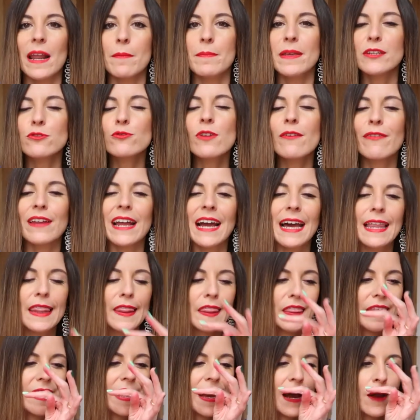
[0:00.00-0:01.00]
Para mí es una
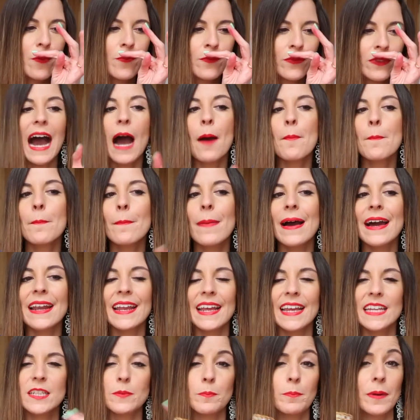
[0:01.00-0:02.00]
fragancia
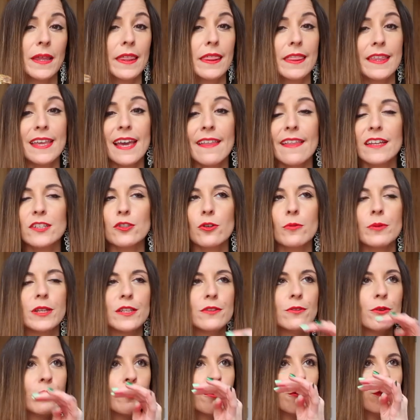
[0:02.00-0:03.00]
ámbar especiada
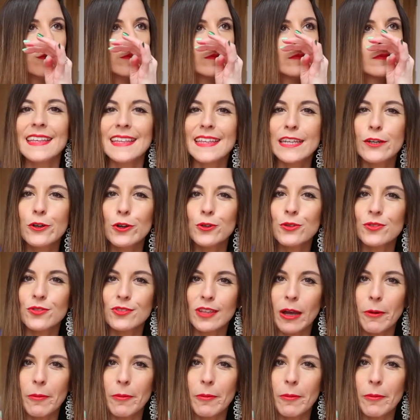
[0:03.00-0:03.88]
sobre todo y con